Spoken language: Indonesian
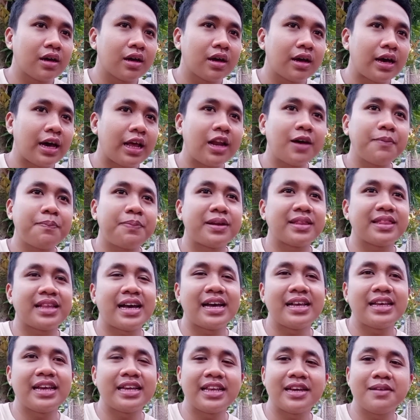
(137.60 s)
kalau
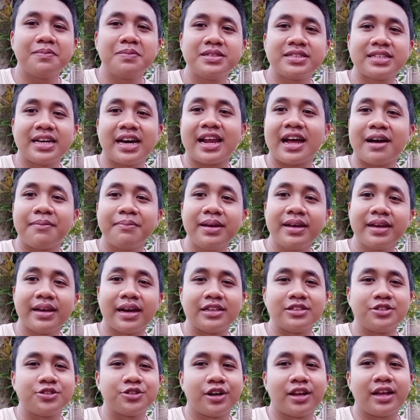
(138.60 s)
pertanyaannya bisa rame
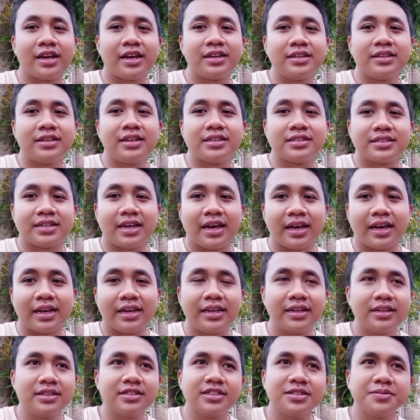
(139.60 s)
nggak jualan di desa
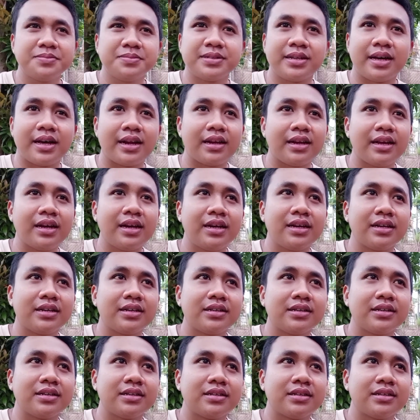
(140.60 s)
ini sebenarnya